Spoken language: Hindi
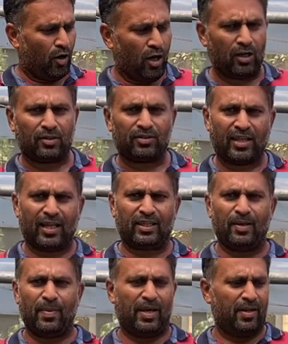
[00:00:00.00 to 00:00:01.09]
और साथ ही
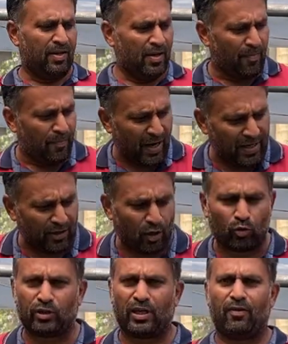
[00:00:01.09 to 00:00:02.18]
में पानी को
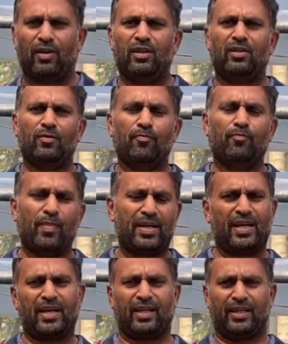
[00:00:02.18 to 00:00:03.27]
कुछ लेवल
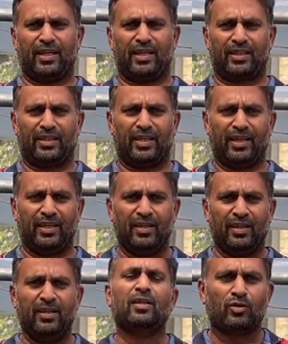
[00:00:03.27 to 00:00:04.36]
मेंटेन करके रखते हैं
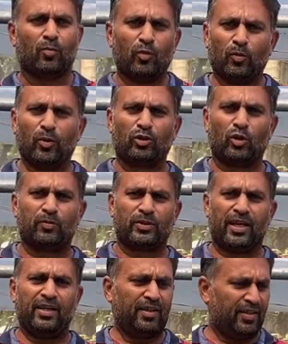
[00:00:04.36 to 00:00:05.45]
तो मूलभूत रूप
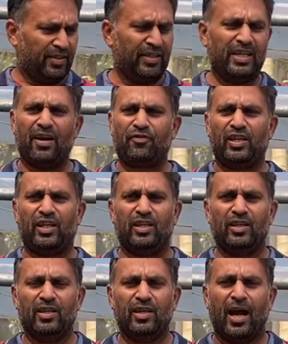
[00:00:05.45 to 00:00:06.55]
से डीएफटी
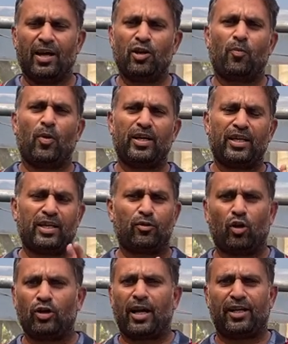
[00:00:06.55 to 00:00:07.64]
हाइड्रोपोनिक की
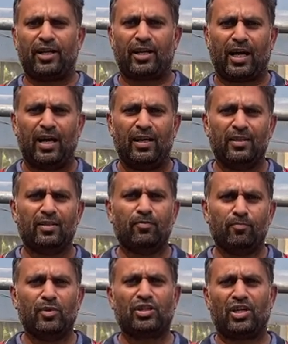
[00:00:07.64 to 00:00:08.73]
दो टेक्निक का
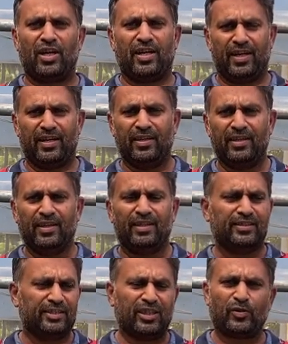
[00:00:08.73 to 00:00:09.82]
मिश्रण है
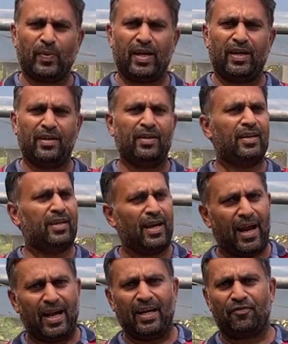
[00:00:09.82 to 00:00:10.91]
जिसमें
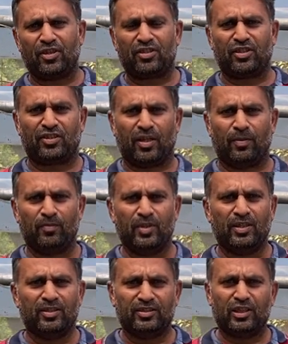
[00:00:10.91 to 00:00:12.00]
एनएफटी सिस्टम
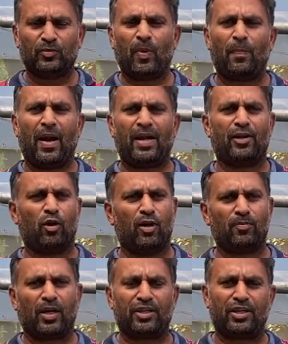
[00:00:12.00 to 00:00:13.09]
जिसमें पानी को
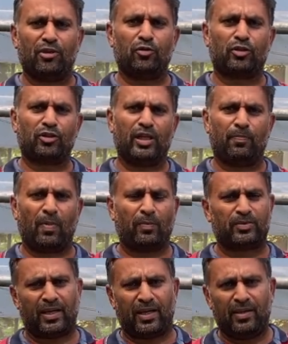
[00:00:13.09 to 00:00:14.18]
हम कंटिन्यूसली पंप
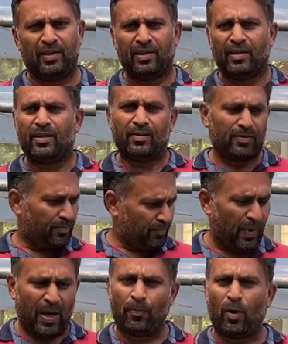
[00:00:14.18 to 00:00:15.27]
से
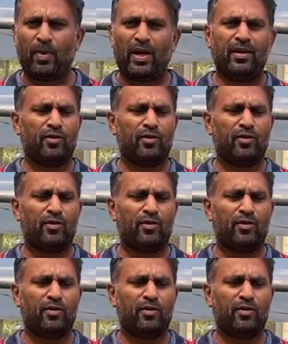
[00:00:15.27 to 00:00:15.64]
पाइपों में